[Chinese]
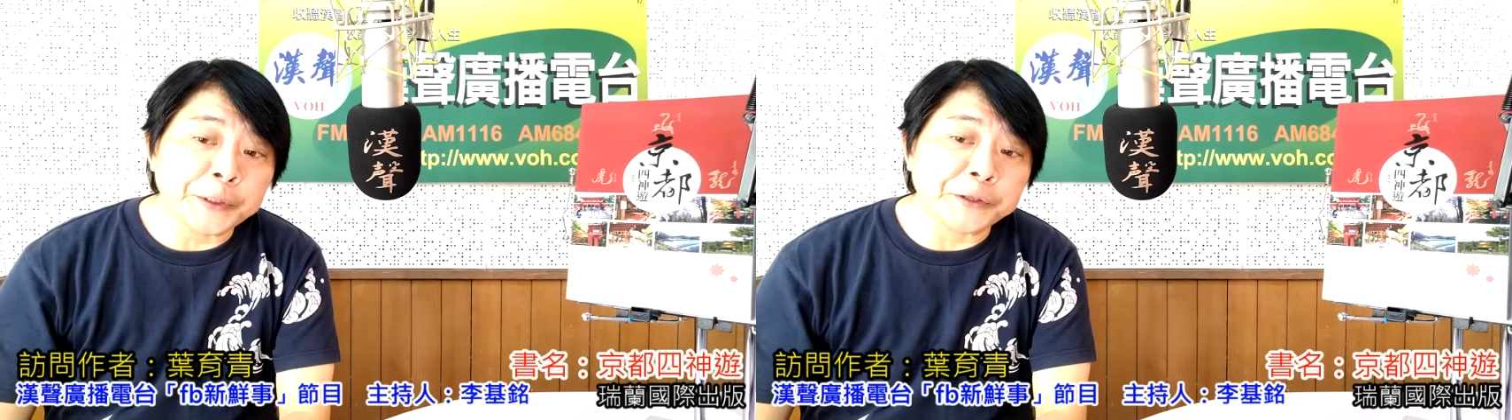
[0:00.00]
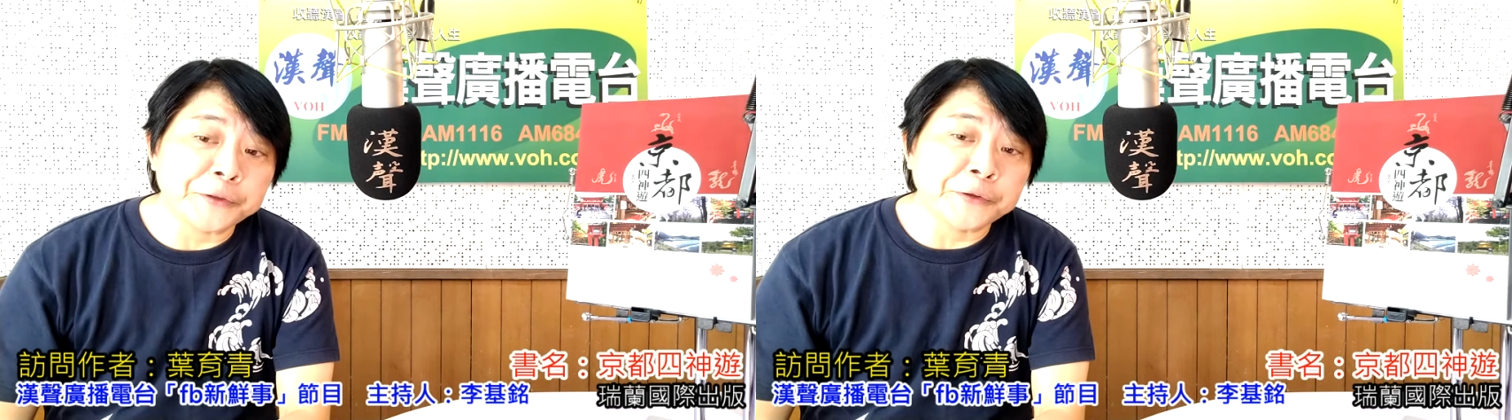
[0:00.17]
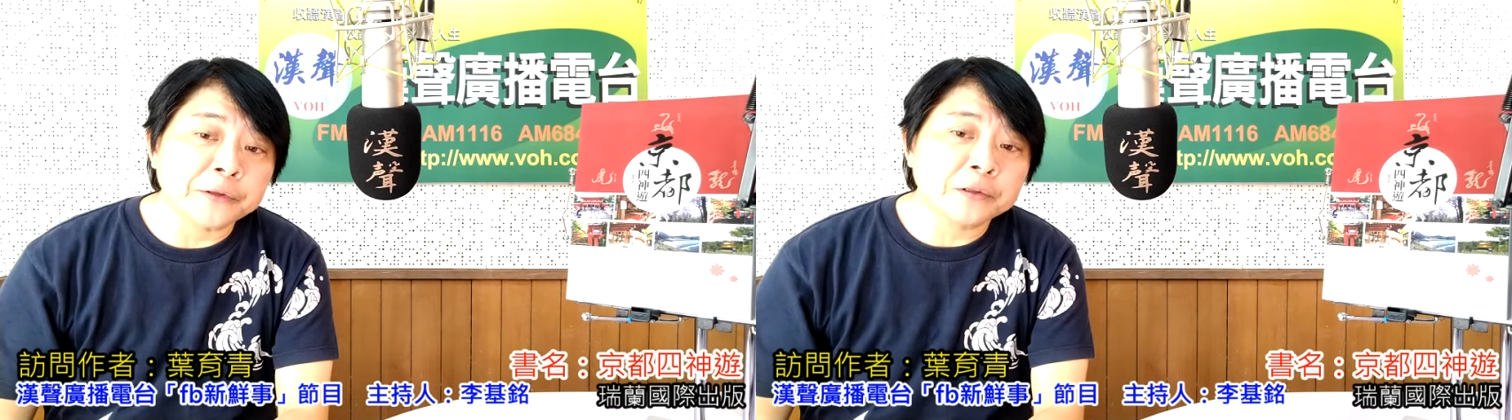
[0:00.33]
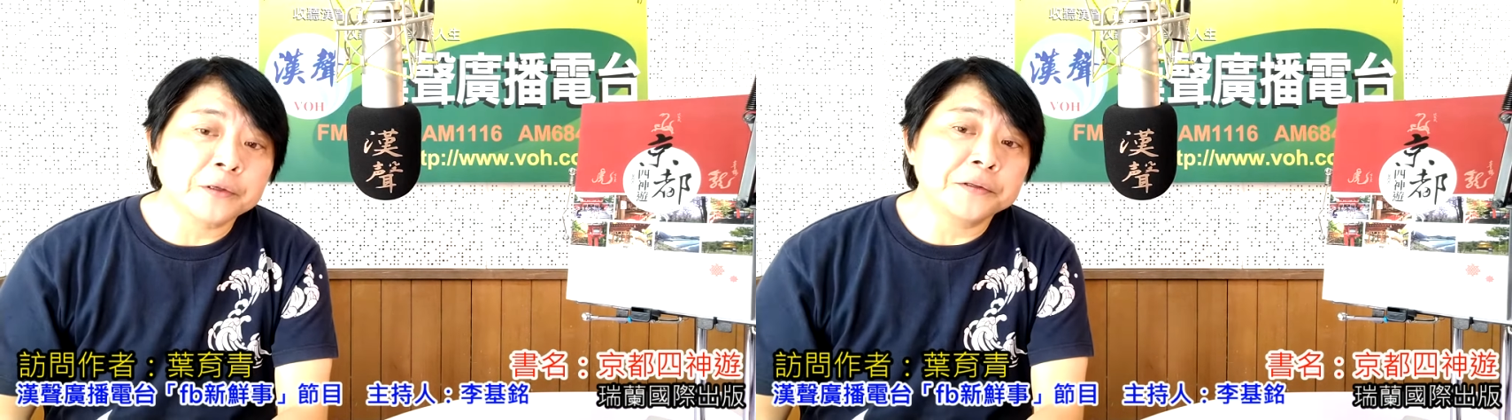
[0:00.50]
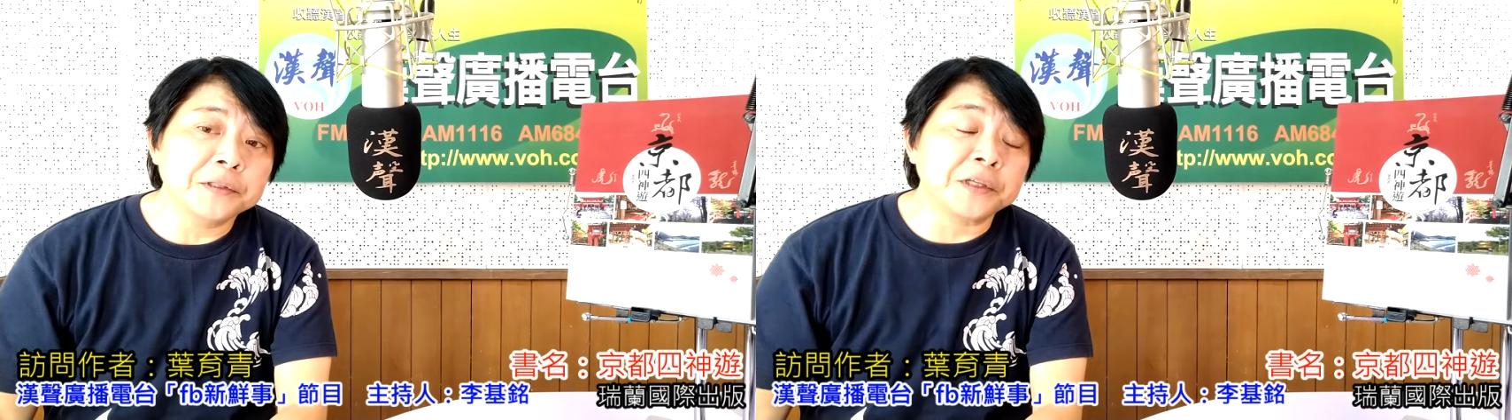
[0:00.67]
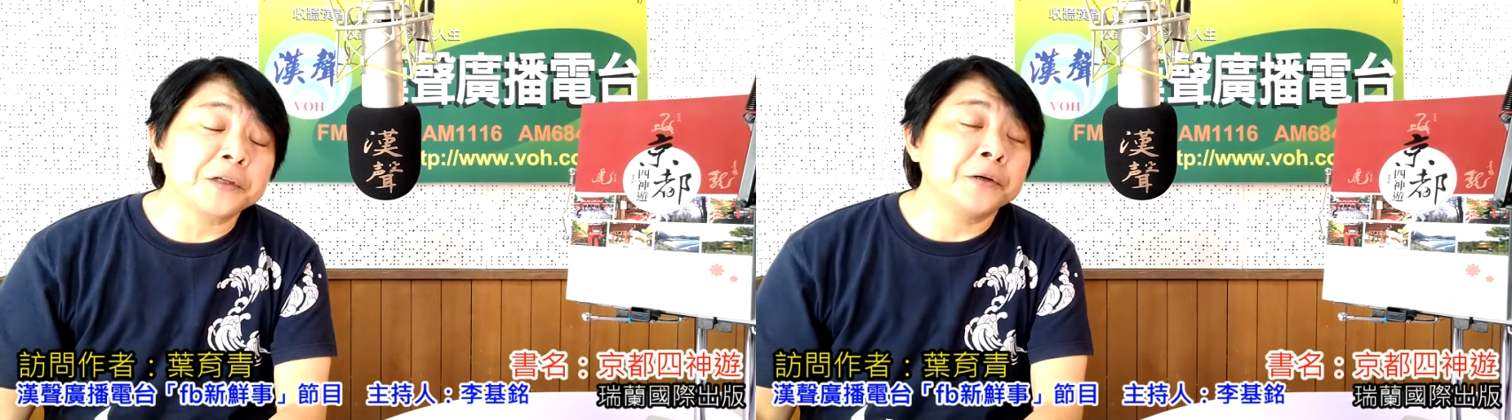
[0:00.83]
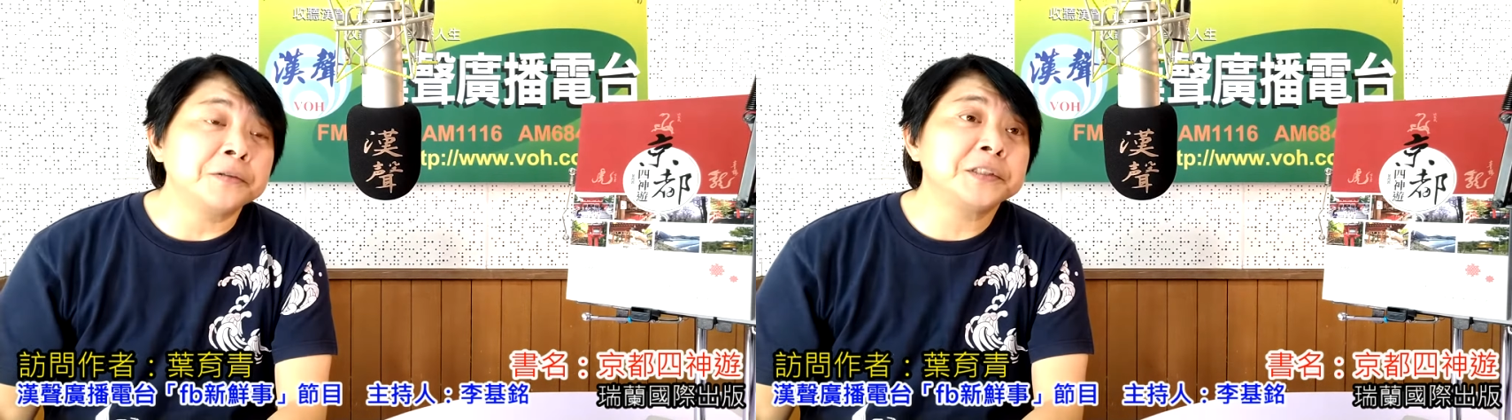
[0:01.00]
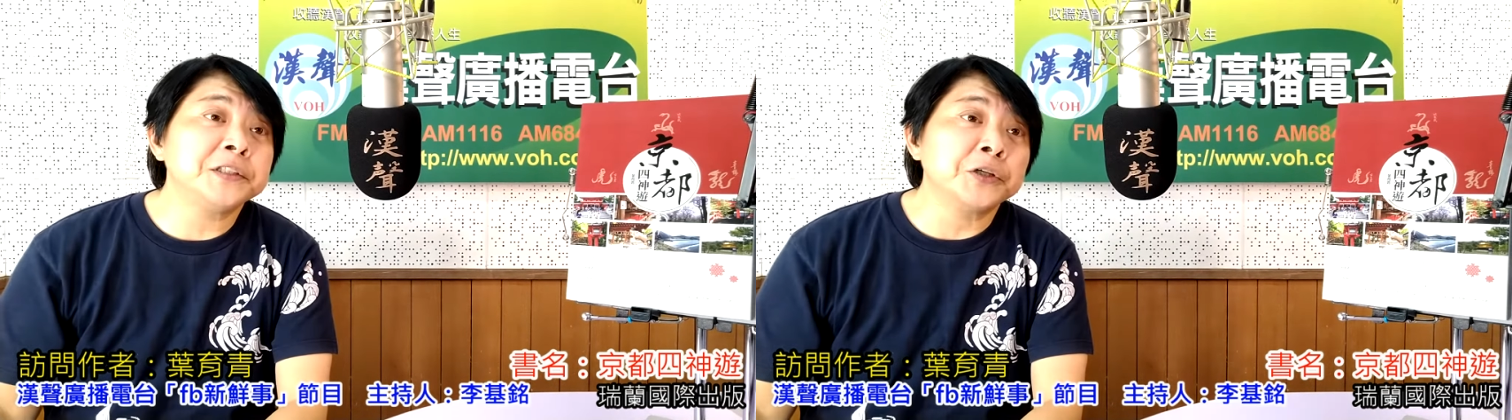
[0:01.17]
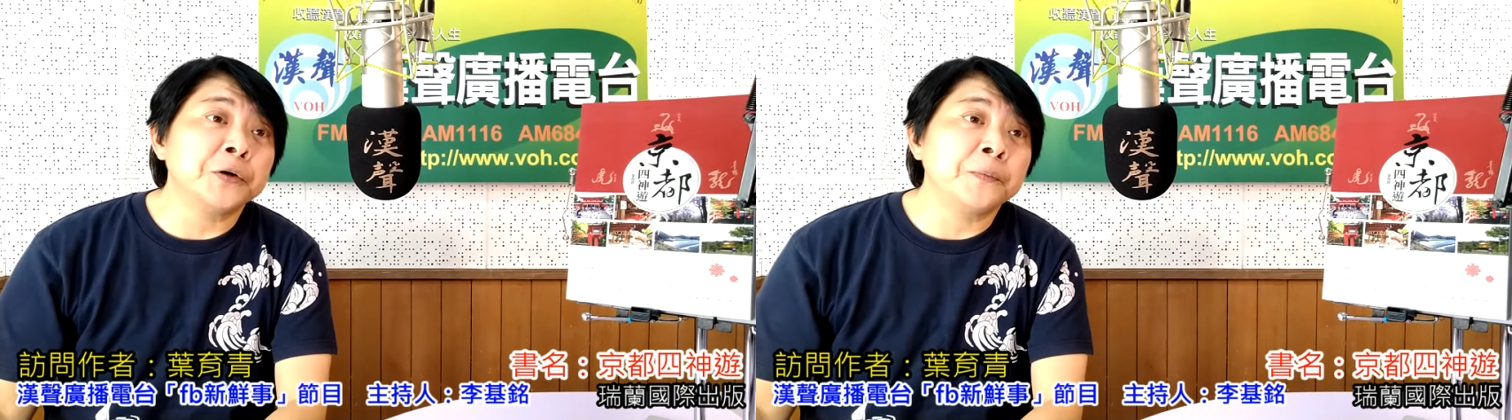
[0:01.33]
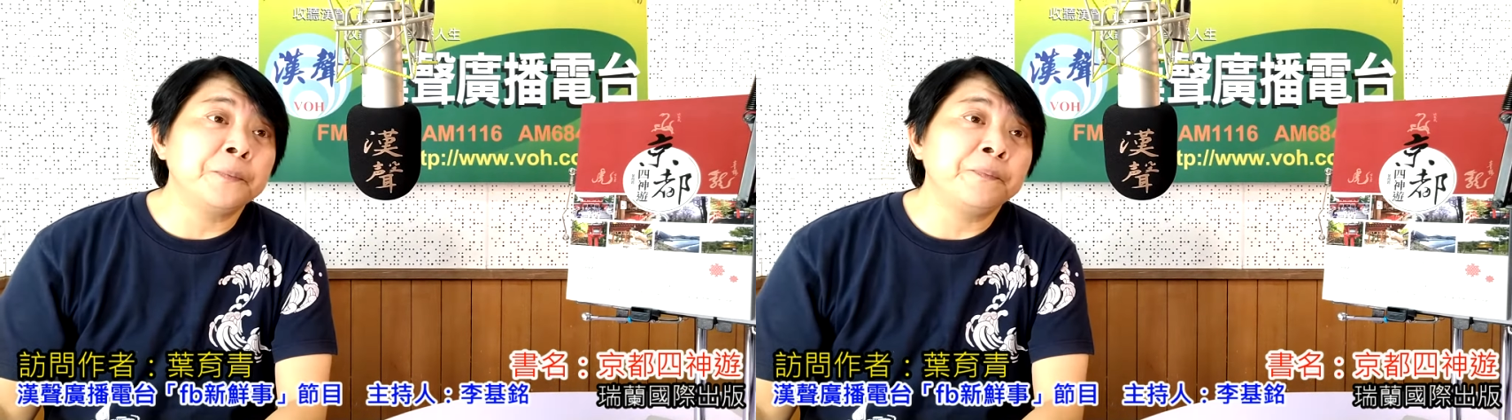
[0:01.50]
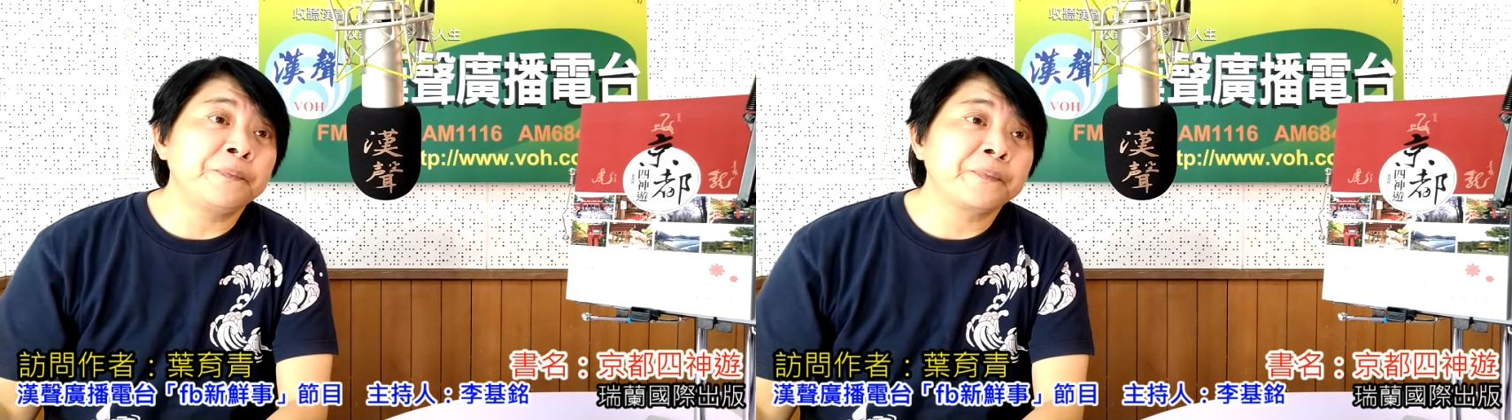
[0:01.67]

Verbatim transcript: 底托底宫一种，